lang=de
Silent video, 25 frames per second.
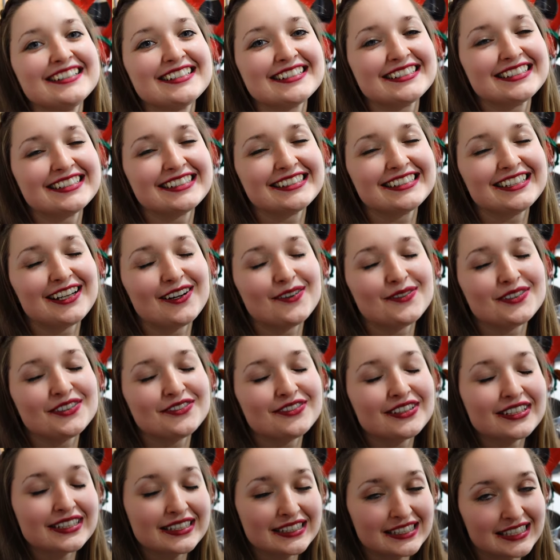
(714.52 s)
dass sich, glaube ich,
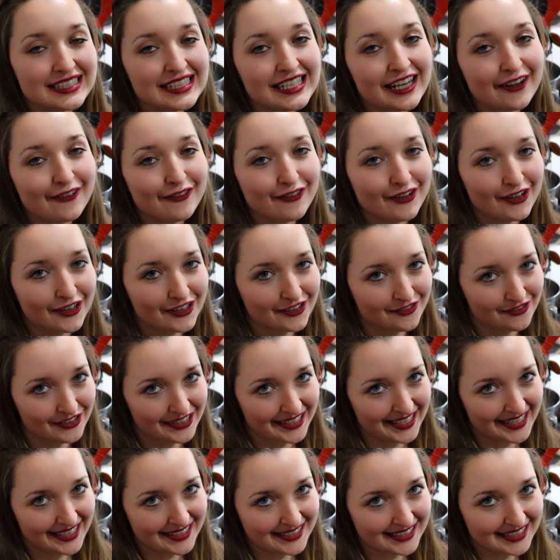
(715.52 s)
wirklich jeder freut,
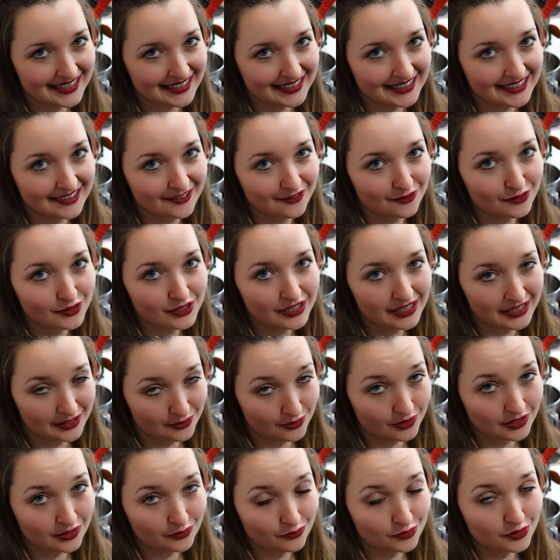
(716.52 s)
wenn er sie kriegen würde.
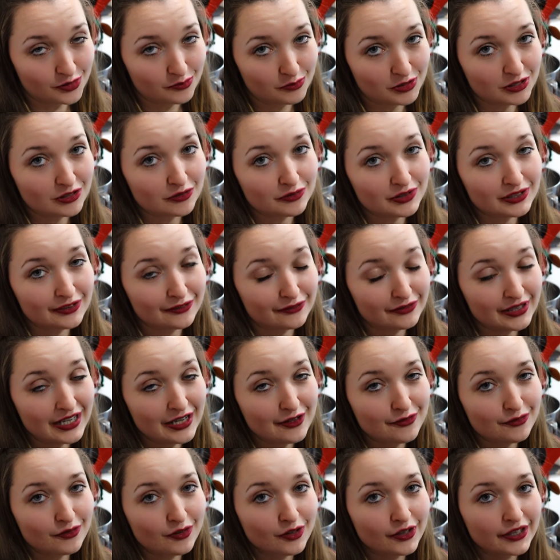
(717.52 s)
Also ich würde mich auf jeden
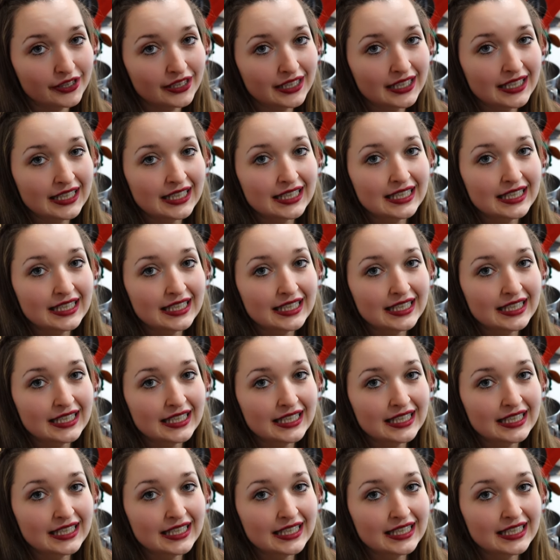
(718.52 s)
Fall freuen.